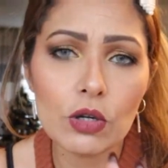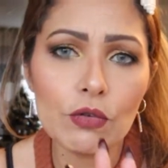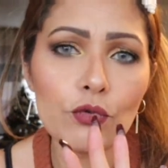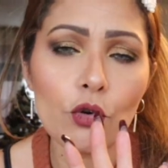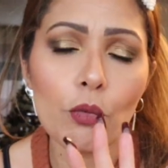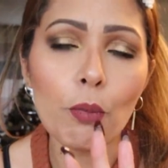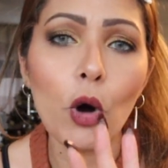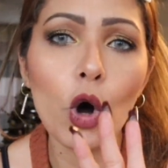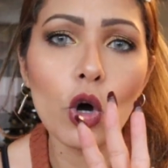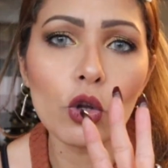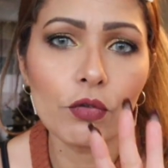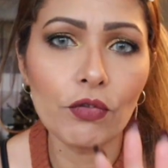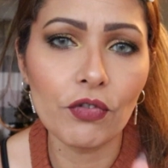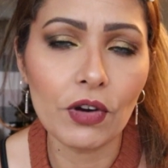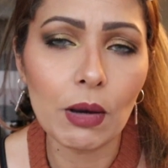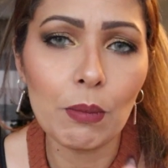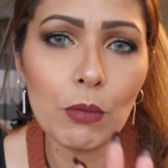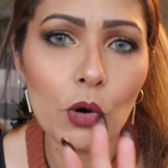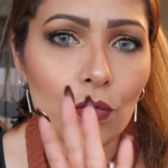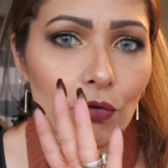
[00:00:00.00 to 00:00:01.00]
qu'il faut prendre
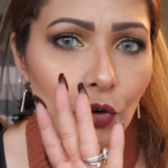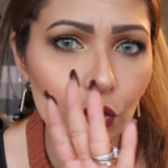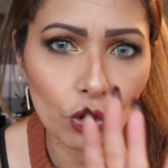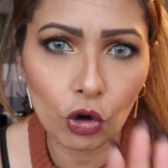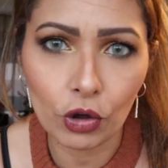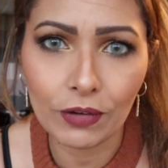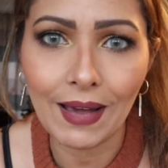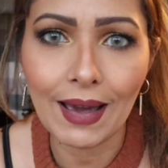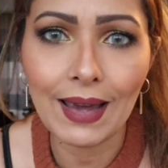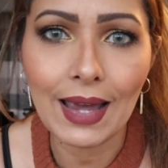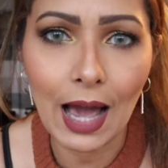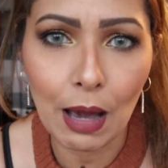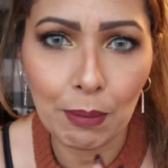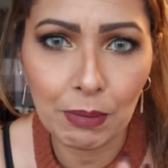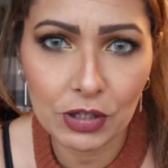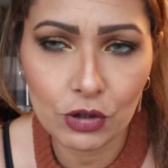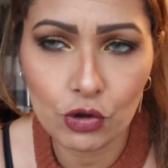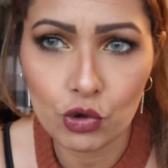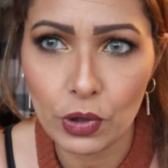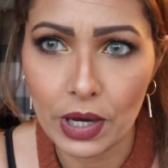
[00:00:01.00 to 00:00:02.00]
vraiment votre taille
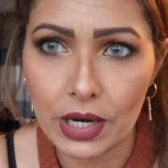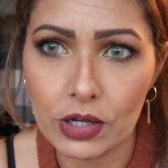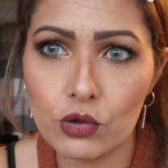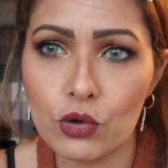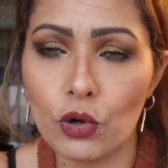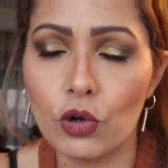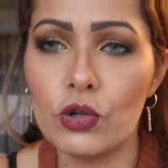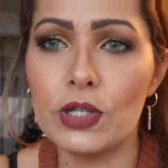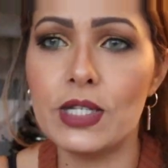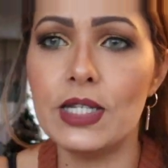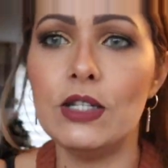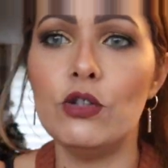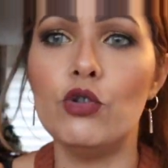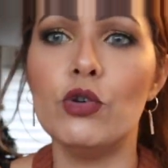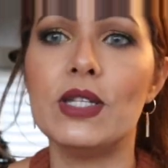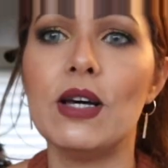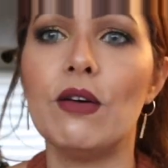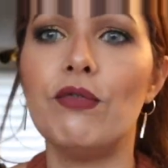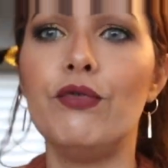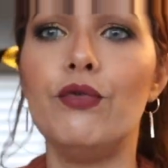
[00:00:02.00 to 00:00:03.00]
habituelle sur le site
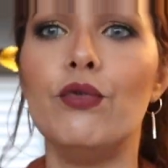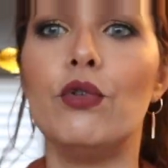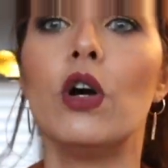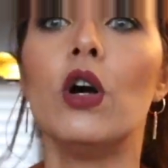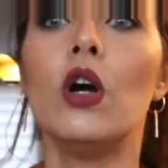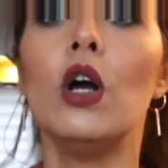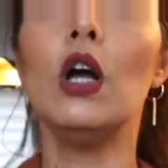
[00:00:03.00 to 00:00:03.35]
de Zaful.